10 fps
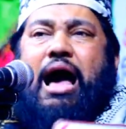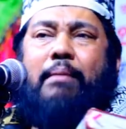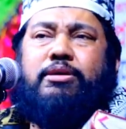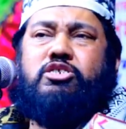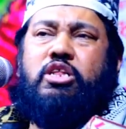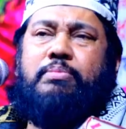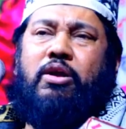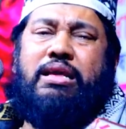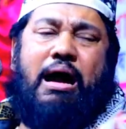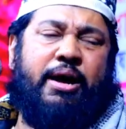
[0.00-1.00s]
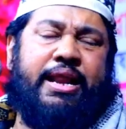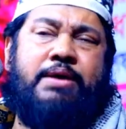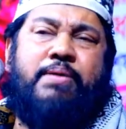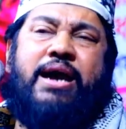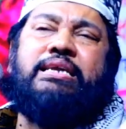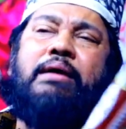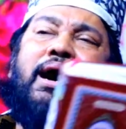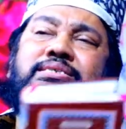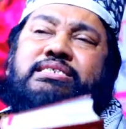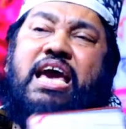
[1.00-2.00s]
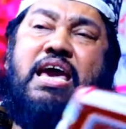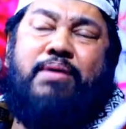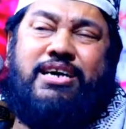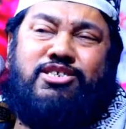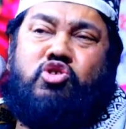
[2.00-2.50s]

আমি যদি বলি আমার এই ভাই নামাজি এই ভাই